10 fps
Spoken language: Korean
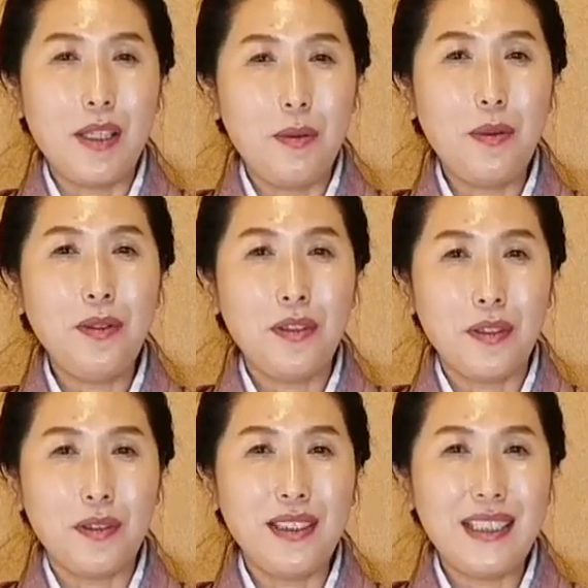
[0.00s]
뭐
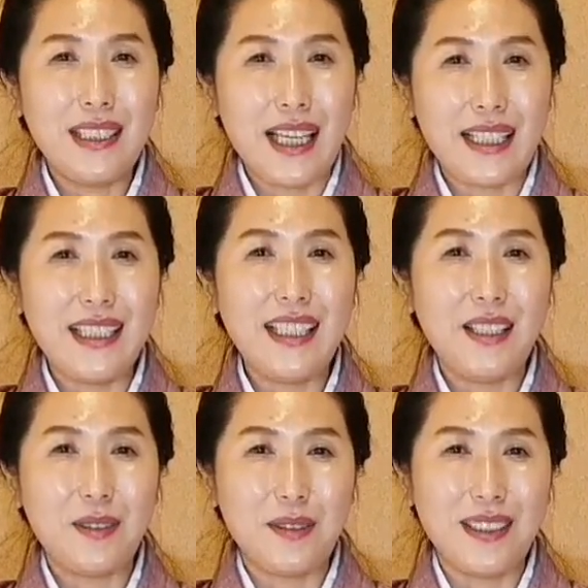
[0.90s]
일본어로는
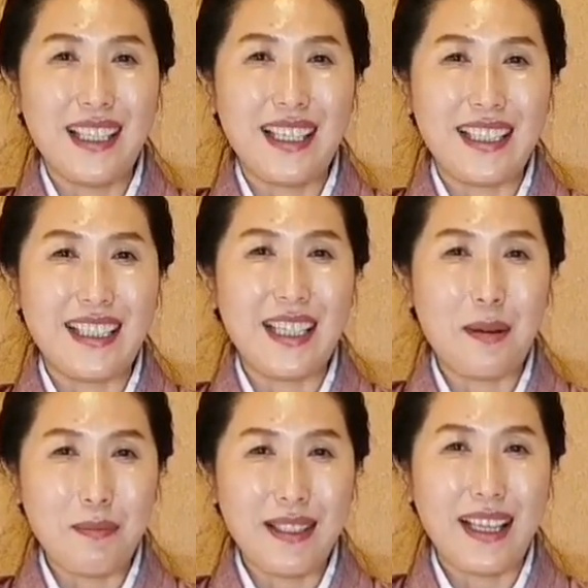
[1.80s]
자지라고
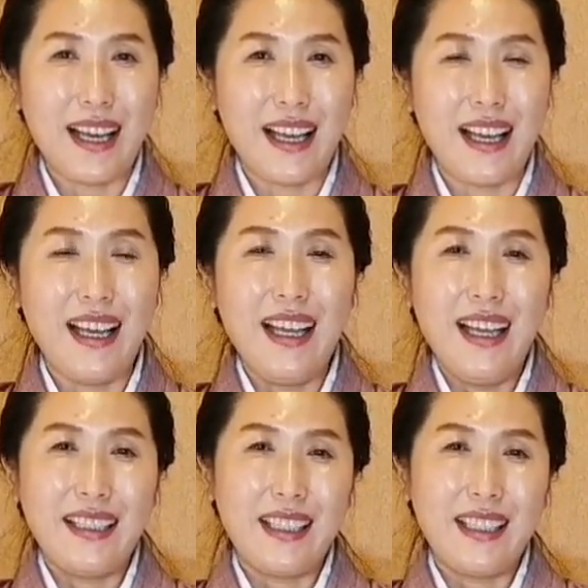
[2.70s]
이야기를 합니다.